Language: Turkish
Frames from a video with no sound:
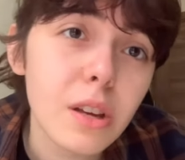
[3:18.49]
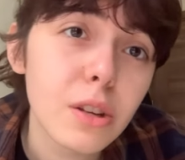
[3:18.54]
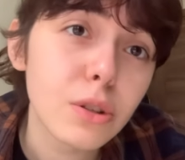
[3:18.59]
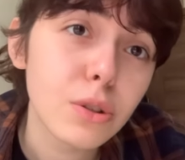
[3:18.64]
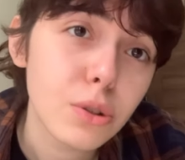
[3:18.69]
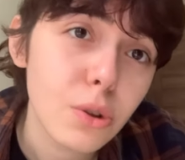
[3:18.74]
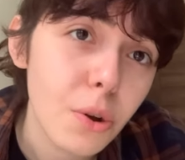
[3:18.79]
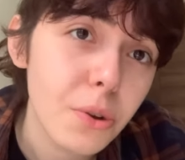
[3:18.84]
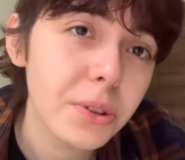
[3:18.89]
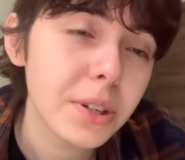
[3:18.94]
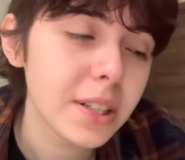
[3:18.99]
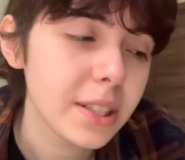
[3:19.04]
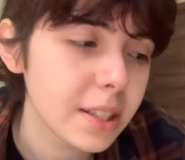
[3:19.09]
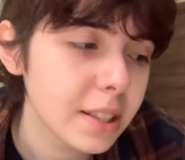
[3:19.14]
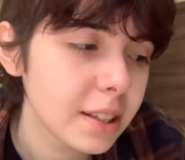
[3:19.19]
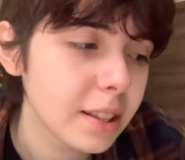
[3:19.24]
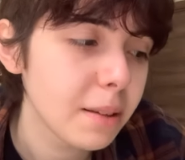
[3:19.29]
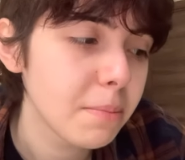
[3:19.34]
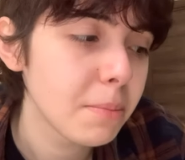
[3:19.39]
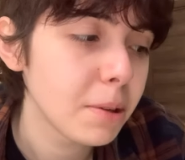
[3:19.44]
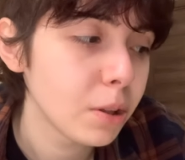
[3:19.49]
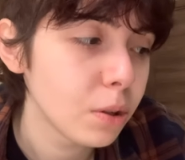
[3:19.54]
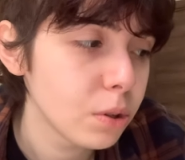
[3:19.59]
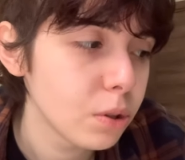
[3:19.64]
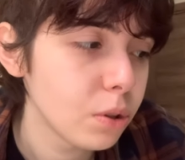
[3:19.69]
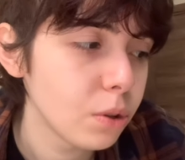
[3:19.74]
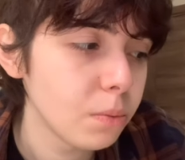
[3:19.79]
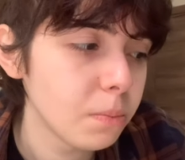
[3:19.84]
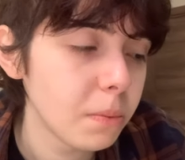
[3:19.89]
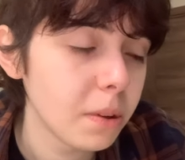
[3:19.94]
Sonrasında bir,
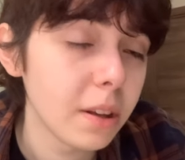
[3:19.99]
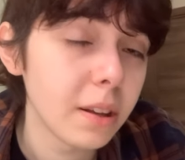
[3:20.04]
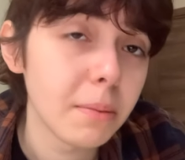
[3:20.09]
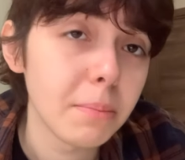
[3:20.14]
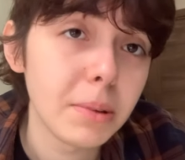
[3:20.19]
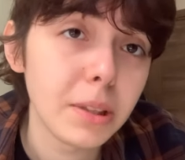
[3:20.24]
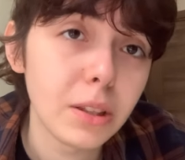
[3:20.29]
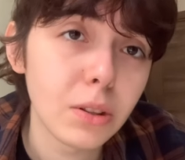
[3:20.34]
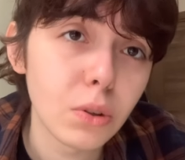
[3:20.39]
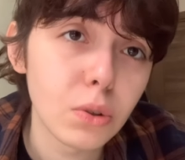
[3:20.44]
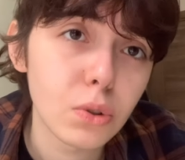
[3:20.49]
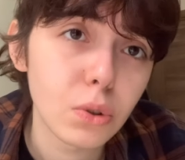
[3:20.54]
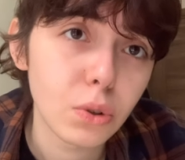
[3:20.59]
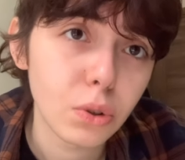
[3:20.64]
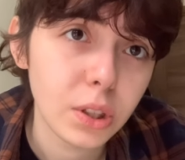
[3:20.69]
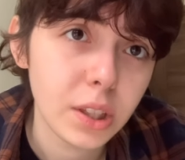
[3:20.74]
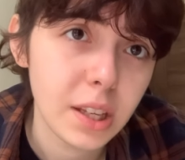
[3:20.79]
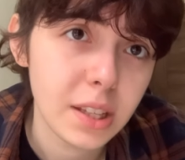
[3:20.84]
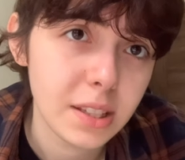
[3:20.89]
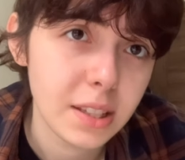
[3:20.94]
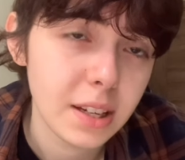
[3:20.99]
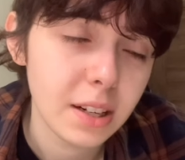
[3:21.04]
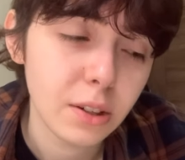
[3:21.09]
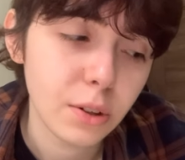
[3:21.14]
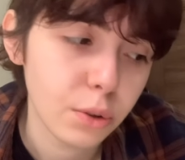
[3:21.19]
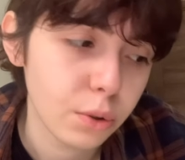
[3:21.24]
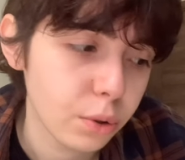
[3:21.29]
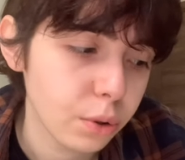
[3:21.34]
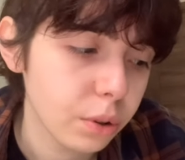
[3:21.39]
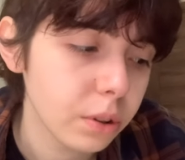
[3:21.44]
e, bir dinozorun gezilerini
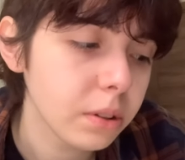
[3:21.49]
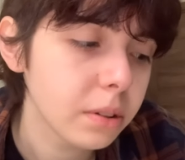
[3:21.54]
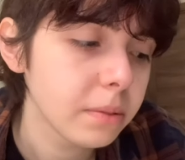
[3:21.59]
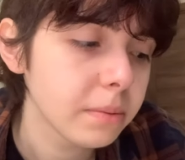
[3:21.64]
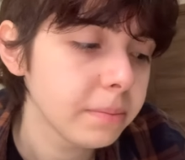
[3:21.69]
okuyun.